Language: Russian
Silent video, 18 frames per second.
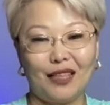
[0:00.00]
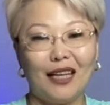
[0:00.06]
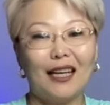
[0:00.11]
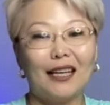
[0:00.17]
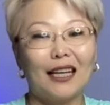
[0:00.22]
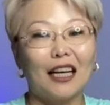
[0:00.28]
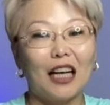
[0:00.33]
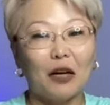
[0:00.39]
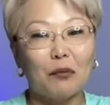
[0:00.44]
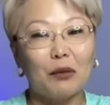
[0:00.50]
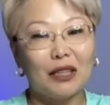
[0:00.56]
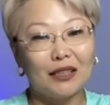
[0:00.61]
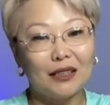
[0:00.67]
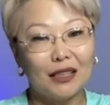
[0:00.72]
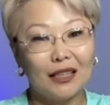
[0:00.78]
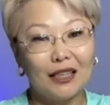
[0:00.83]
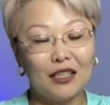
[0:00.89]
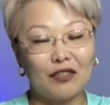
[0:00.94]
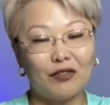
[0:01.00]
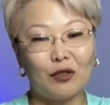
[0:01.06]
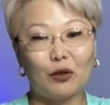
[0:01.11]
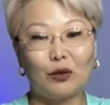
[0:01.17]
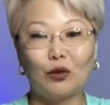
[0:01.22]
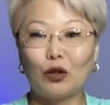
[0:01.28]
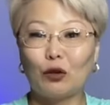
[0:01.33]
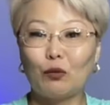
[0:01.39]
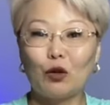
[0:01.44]
Как определить свою
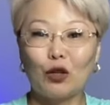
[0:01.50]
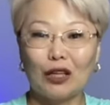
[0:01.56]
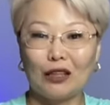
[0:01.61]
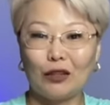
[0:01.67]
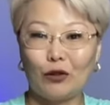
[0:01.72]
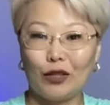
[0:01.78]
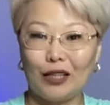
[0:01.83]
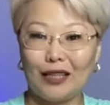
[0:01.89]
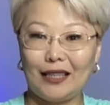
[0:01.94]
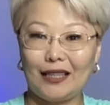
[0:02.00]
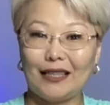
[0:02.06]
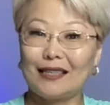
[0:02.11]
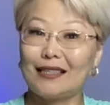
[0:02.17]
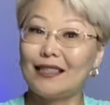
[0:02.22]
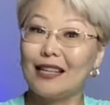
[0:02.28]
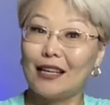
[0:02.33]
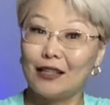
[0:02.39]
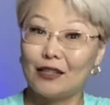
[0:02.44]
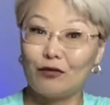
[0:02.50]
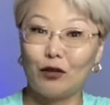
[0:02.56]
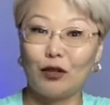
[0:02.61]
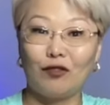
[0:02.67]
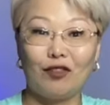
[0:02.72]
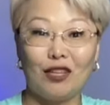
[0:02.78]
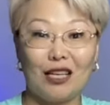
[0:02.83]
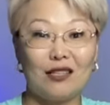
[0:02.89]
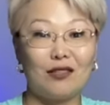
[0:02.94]
норму калорий, зная свой
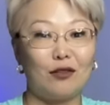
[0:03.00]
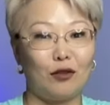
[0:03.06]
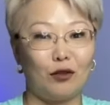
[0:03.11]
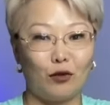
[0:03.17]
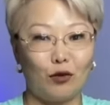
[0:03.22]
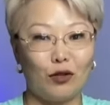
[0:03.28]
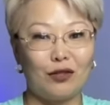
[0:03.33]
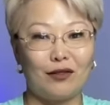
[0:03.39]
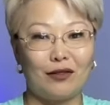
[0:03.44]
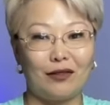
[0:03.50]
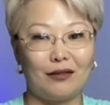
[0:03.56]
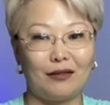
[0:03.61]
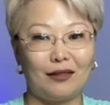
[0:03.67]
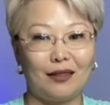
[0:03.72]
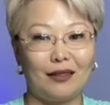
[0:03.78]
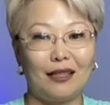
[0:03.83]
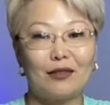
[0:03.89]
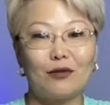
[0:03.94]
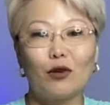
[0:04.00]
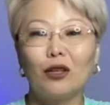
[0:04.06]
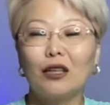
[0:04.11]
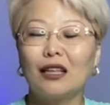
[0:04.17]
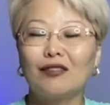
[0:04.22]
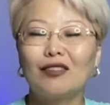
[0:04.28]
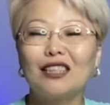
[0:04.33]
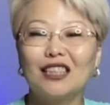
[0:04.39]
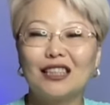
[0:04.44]
вес, рост? Насколько
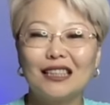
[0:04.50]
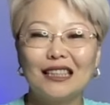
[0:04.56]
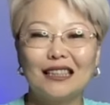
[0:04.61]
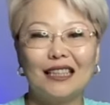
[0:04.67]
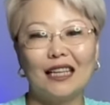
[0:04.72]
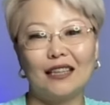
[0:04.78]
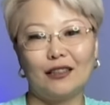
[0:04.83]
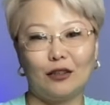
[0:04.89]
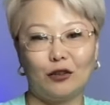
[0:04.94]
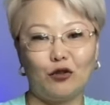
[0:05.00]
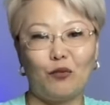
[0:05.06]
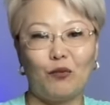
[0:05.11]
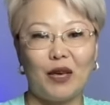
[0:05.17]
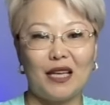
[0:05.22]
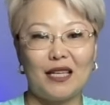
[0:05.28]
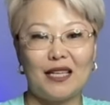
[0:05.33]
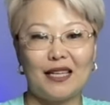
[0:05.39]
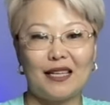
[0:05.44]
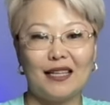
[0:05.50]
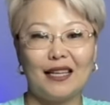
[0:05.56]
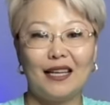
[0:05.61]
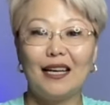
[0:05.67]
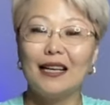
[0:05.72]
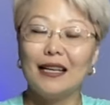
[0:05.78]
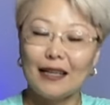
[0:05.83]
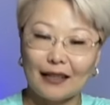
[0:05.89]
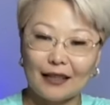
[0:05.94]
важны данные умения?
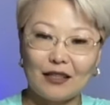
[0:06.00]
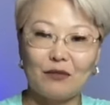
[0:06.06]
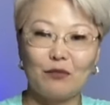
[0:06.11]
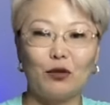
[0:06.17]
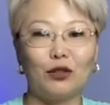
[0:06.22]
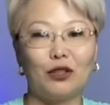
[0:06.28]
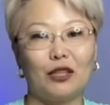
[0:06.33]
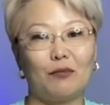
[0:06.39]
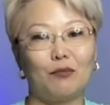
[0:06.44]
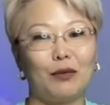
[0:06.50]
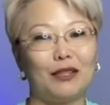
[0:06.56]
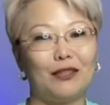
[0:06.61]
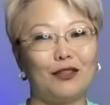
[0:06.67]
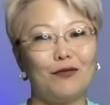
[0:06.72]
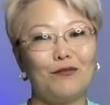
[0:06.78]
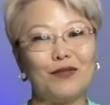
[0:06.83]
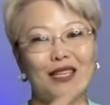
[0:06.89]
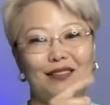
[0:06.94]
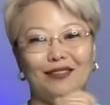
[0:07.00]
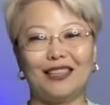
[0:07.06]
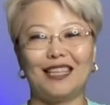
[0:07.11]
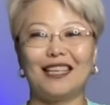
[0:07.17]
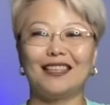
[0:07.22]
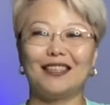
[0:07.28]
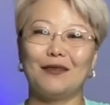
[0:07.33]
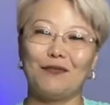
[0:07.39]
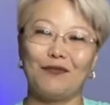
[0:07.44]
Рассмотрим подробнее в
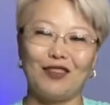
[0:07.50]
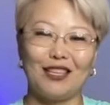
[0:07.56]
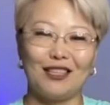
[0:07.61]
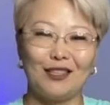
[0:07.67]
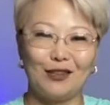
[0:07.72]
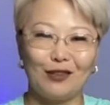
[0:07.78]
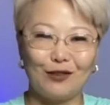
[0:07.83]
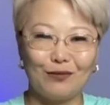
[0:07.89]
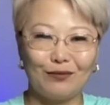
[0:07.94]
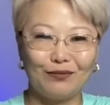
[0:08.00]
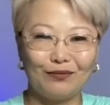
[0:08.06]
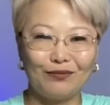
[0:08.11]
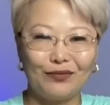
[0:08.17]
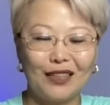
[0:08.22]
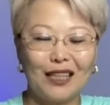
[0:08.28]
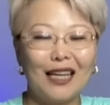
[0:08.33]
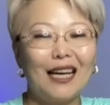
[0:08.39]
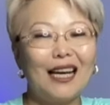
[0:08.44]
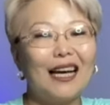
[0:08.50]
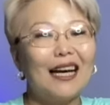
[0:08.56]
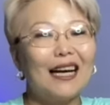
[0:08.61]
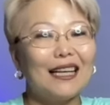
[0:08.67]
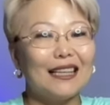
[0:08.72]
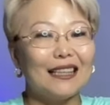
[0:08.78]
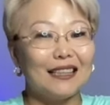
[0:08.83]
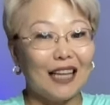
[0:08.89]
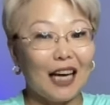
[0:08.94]
данном видео.
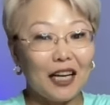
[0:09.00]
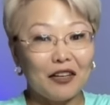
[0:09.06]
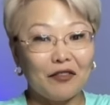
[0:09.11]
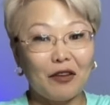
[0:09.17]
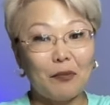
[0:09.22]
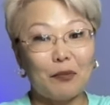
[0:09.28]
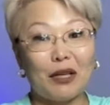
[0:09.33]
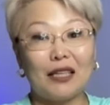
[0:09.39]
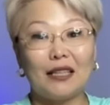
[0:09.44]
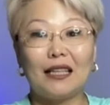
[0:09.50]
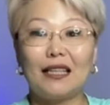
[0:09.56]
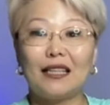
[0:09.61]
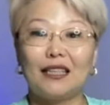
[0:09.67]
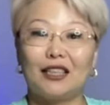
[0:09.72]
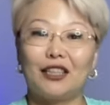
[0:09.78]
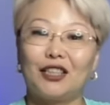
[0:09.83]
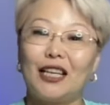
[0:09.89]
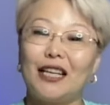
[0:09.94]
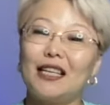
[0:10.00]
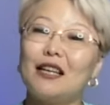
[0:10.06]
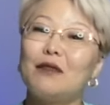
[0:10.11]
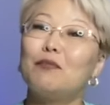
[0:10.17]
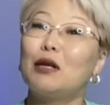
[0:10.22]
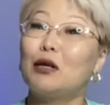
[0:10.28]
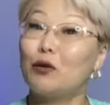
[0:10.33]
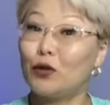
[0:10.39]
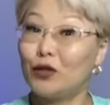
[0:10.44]
Итак, вы приняли решение
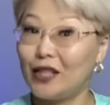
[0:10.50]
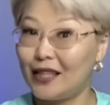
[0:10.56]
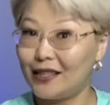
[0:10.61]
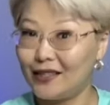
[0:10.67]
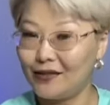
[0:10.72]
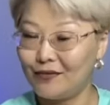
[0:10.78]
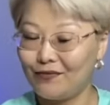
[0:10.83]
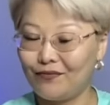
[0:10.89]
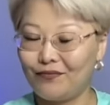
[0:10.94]
похудеть.